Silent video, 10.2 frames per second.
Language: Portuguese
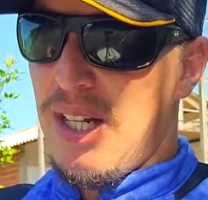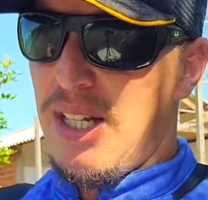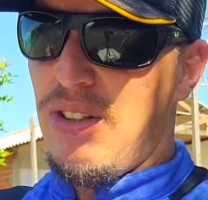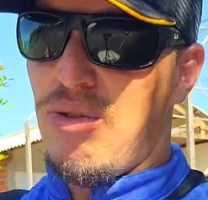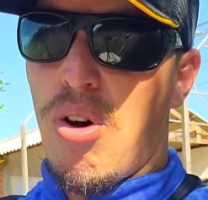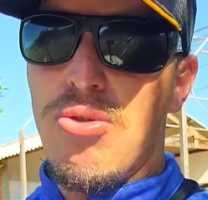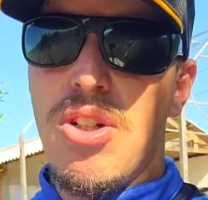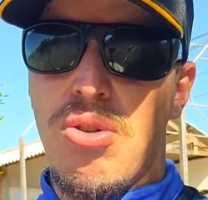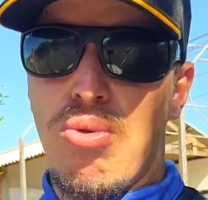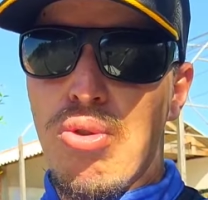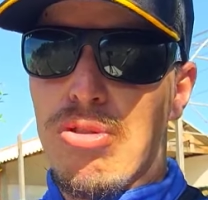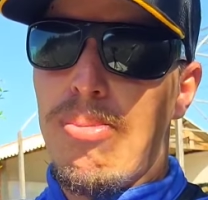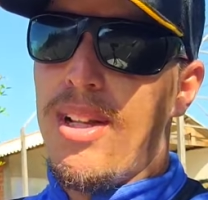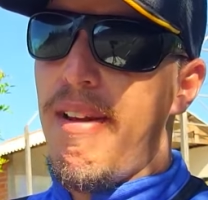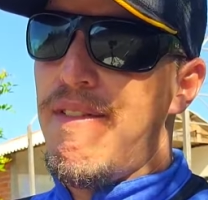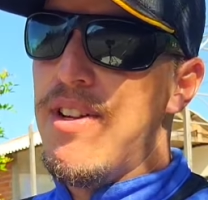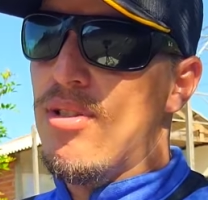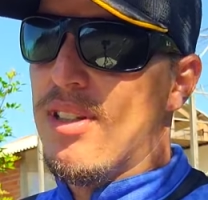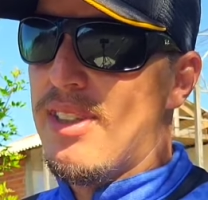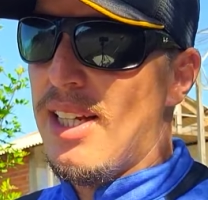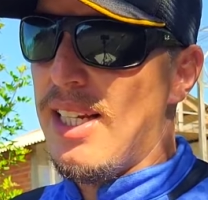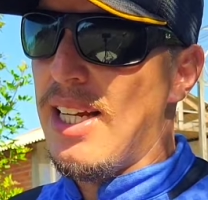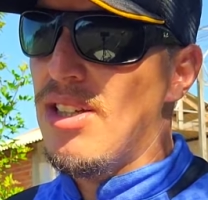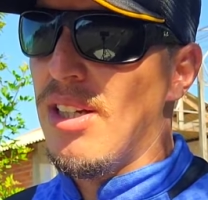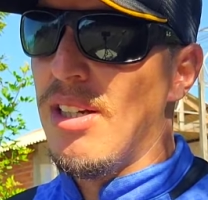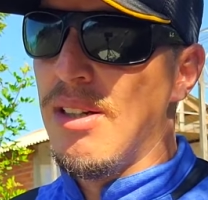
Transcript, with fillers: Anzol de custo-benefício excelente.